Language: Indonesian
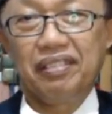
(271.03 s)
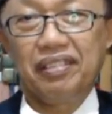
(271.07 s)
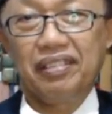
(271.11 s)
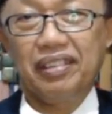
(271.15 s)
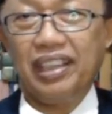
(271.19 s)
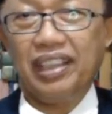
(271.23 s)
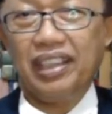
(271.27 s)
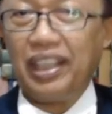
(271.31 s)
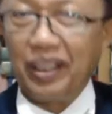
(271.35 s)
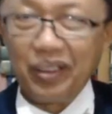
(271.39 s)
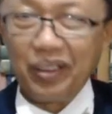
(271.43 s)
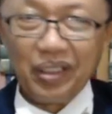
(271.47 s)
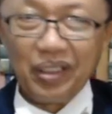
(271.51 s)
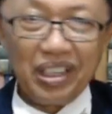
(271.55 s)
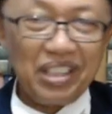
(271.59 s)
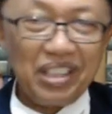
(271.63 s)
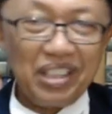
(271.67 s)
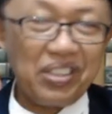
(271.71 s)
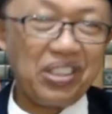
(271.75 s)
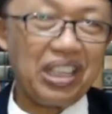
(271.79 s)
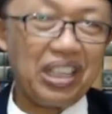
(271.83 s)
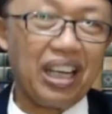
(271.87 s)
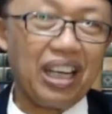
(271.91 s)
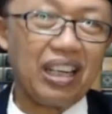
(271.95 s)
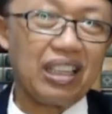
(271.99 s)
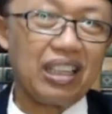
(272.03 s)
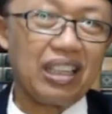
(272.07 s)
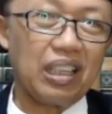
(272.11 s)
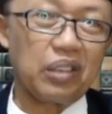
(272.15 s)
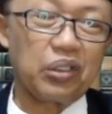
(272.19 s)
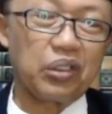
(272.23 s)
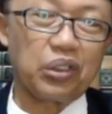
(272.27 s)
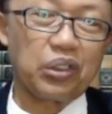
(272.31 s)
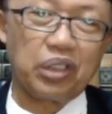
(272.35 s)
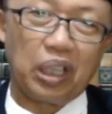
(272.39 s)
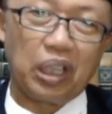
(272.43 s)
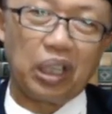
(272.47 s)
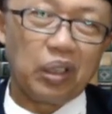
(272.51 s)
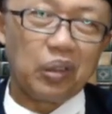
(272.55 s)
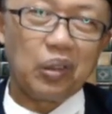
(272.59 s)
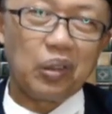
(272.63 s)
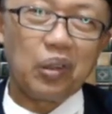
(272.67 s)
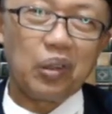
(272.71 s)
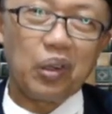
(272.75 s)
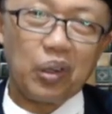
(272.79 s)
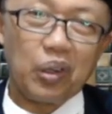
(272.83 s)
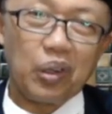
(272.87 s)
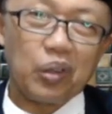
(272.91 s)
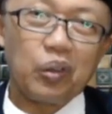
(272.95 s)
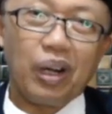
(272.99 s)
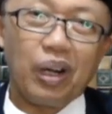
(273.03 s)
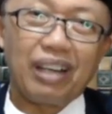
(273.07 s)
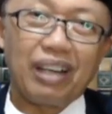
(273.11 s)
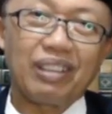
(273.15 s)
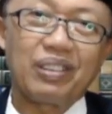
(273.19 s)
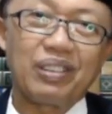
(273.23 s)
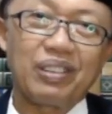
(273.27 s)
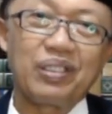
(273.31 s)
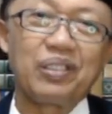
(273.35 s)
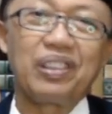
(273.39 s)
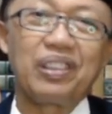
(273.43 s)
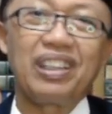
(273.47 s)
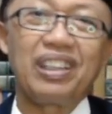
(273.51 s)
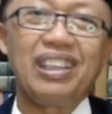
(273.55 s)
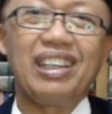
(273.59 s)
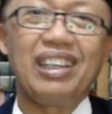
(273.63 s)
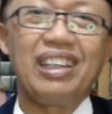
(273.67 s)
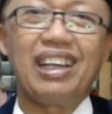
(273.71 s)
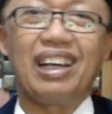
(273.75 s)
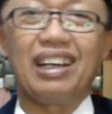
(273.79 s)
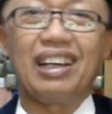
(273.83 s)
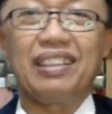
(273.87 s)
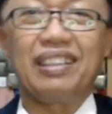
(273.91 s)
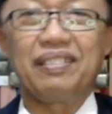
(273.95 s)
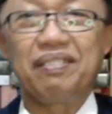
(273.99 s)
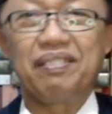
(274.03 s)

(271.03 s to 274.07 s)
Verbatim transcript: Indonesia, ke seluruh ruang dunia